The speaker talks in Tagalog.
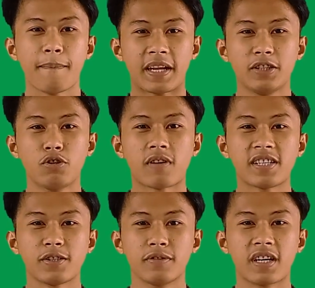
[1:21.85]
Para
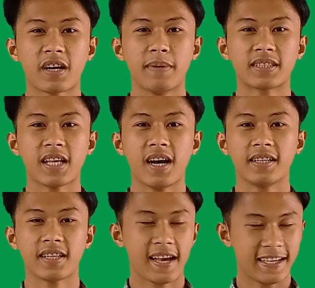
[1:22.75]
edukasyon ng
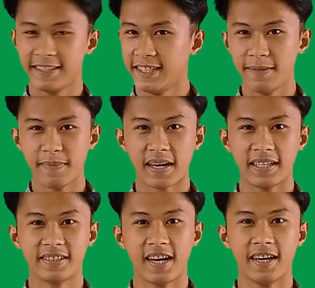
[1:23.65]
kabataan ay di
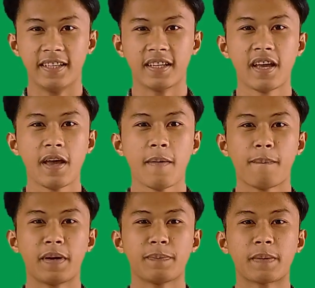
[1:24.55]
makaligtaan,
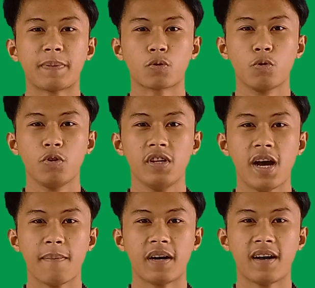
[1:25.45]
may pagpatuloy
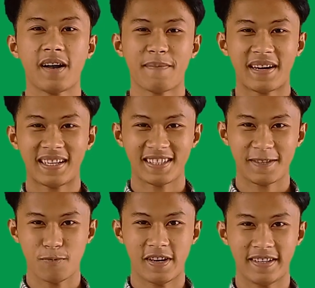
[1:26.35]
lamang ang mga
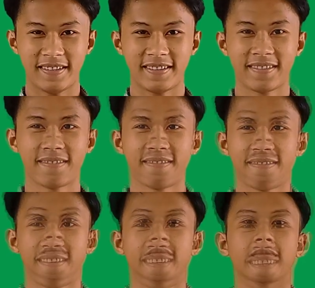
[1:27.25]
nasimulan.
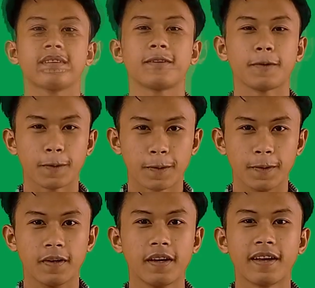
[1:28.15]

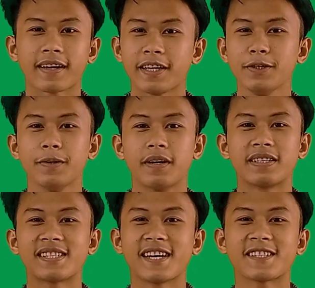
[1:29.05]
Pero kayo ang
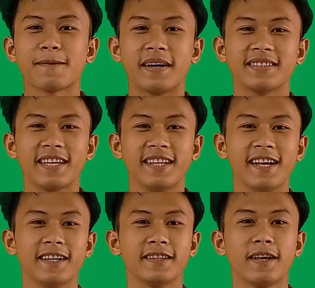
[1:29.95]
isa sa mga
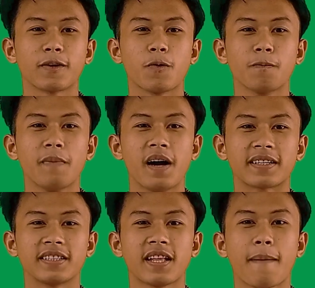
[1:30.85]
dahilan kung
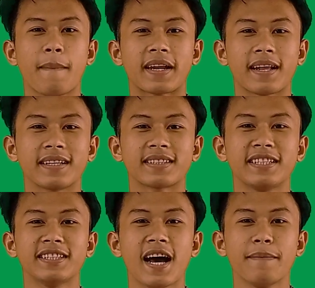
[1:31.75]
bakit
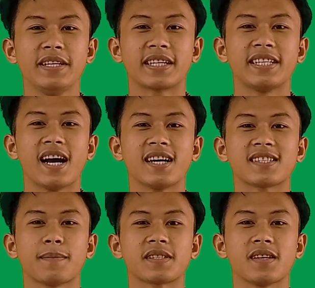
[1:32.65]
pararating namin ang
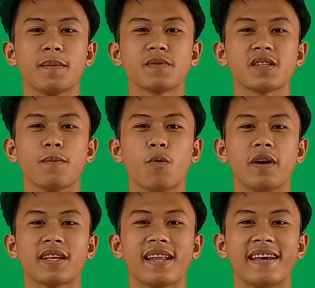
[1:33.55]
inaasam masab sa
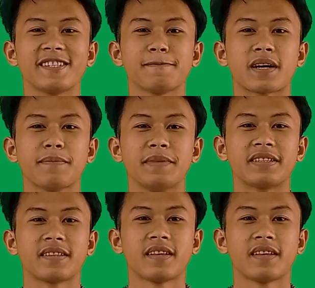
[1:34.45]
buhay na nais makamit.